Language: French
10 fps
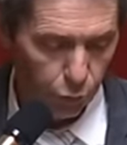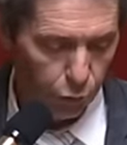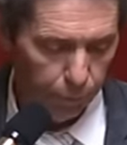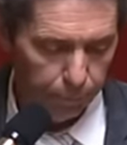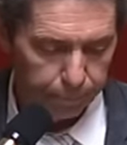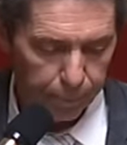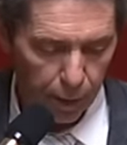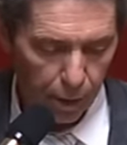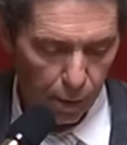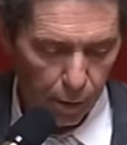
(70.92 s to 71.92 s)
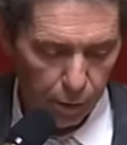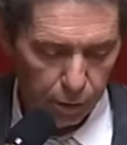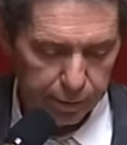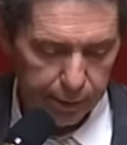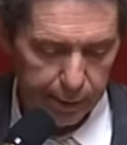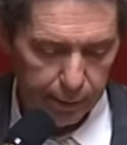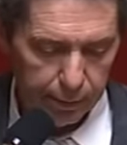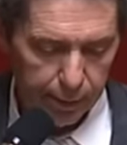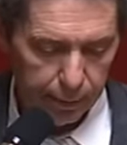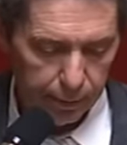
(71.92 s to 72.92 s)
locaux. Or, ces,
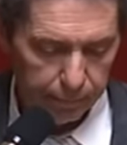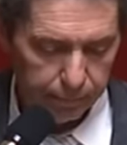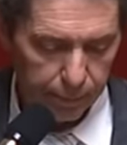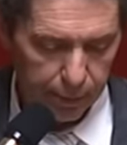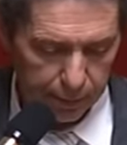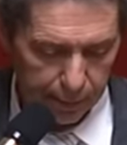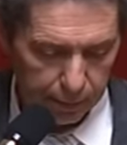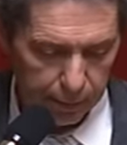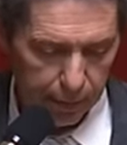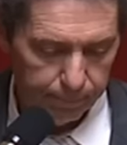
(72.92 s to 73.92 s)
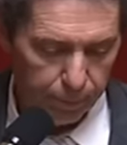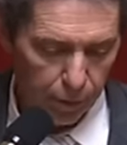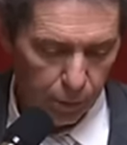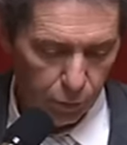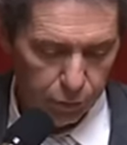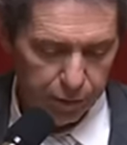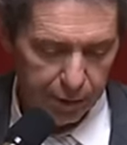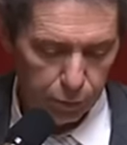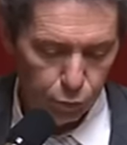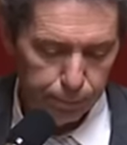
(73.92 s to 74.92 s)
dernières, ces derniers ont
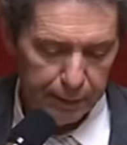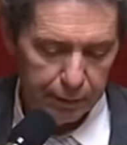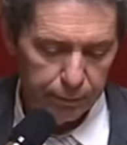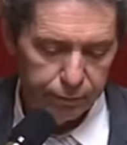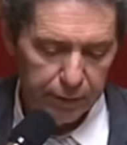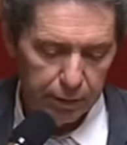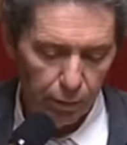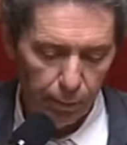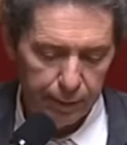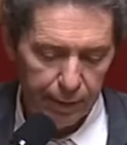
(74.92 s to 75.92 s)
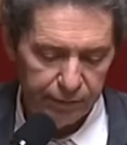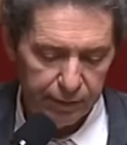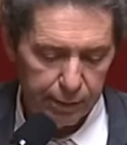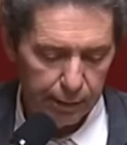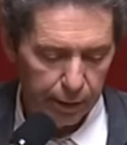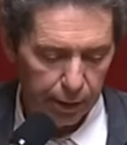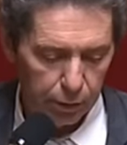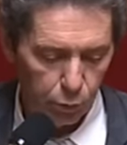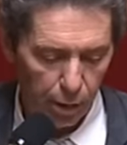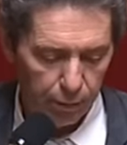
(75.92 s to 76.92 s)
des atouts spécifiques au bénéfice des
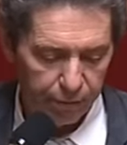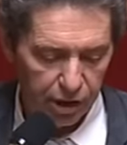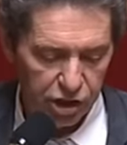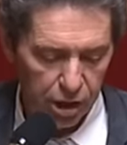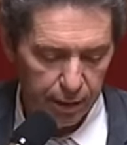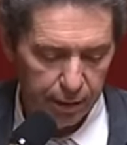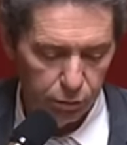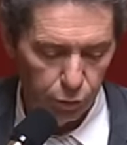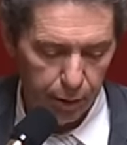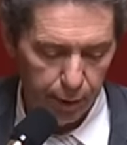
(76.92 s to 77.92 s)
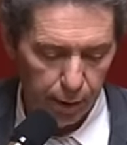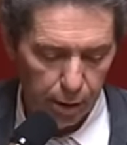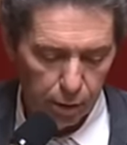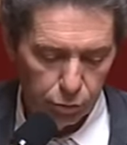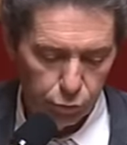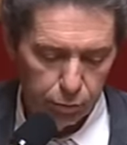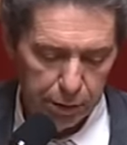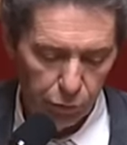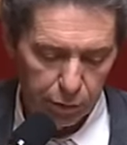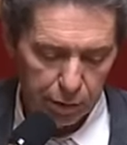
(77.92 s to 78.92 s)
territoires fragiles et isolés
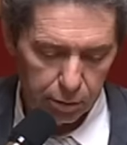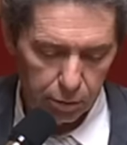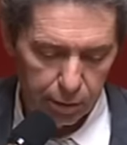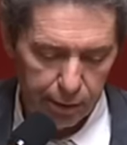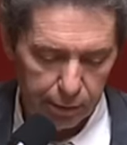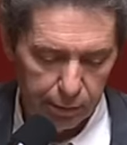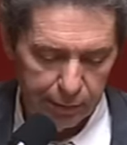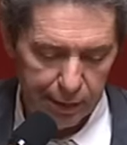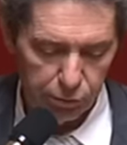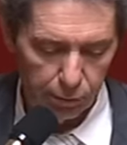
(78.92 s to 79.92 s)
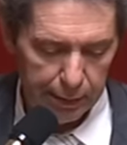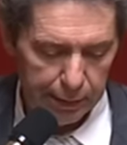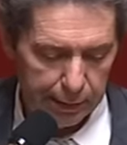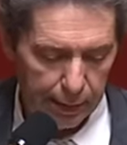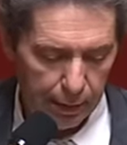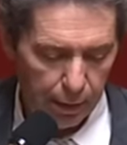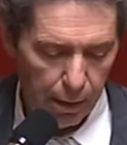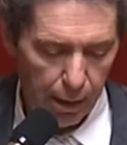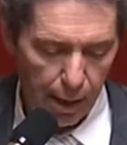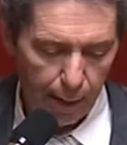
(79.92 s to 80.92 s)
soumis au risque de désertification médicale
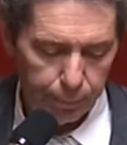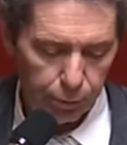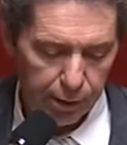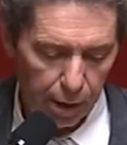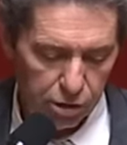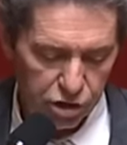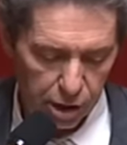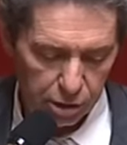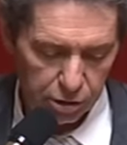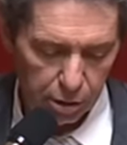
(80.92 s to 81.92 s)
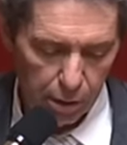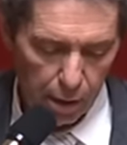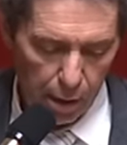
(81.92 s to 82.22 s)
en prenant en charge